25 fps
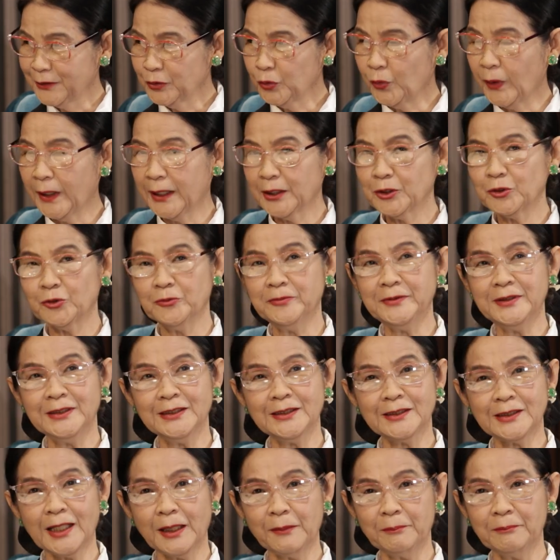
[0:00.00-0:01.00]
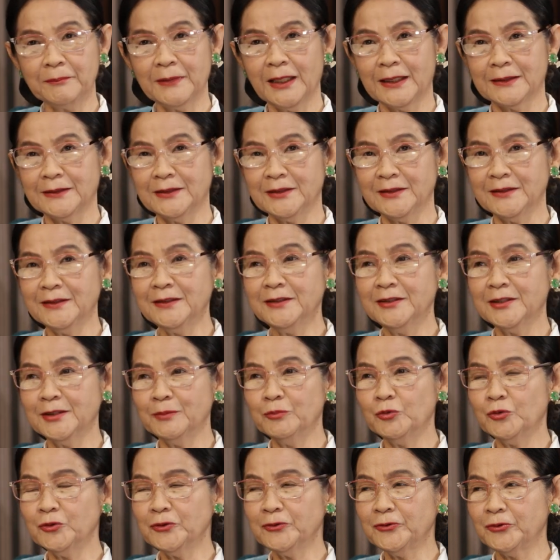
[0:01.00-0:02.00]
anh Hoàng cũng yên tâm là những
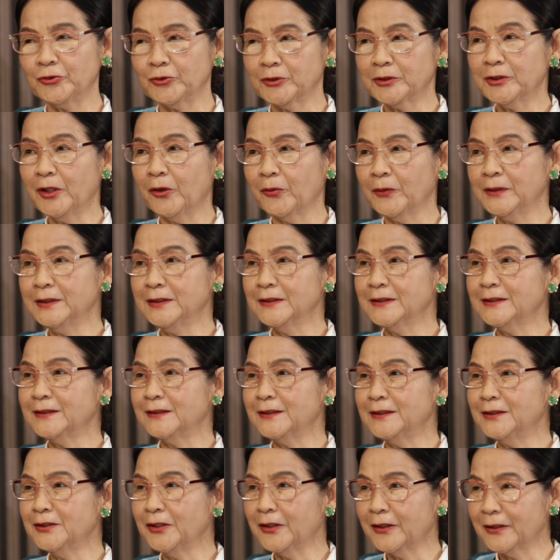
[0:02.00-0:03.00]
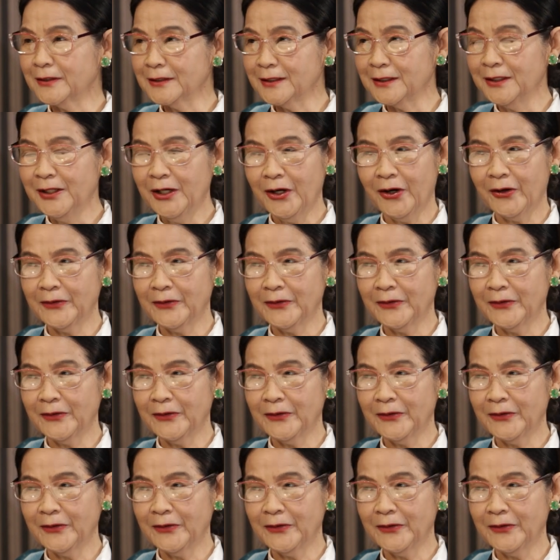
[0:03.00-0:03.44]
người muốn chuyển đổi giới tính đó đó